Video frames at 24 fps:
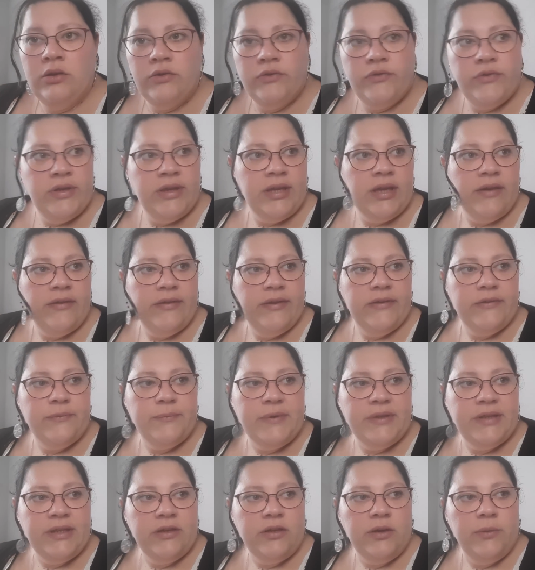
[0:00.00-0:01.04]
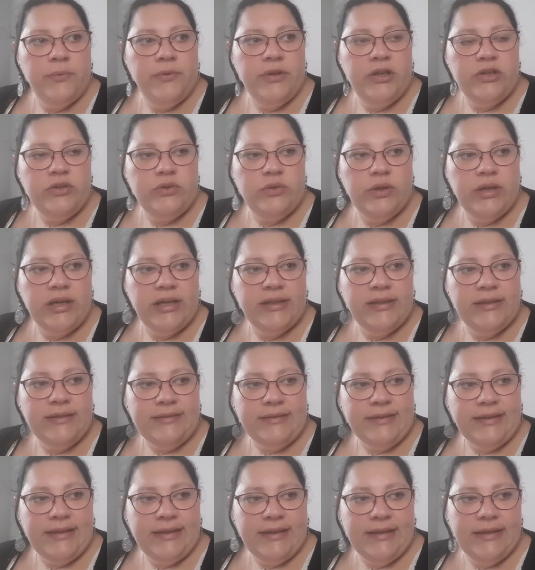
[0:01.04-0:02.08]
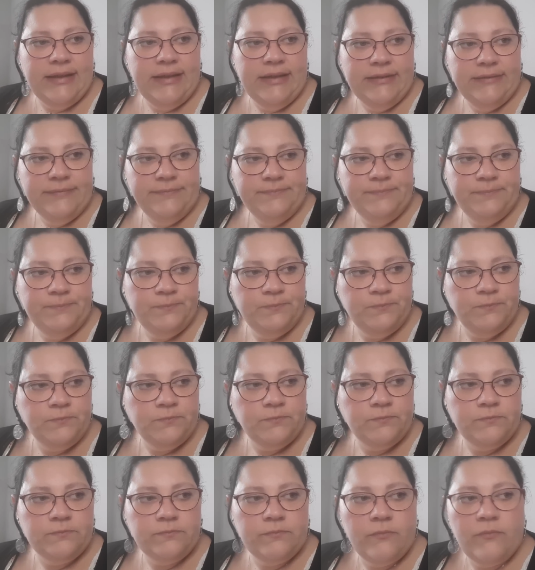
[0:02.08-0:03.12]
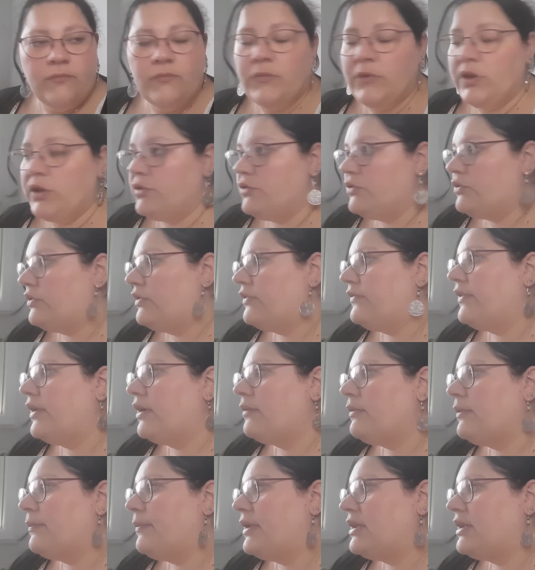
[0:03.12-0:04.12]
je vais travailler ce matin, comme ça je serai tranquille. Je vais faire mes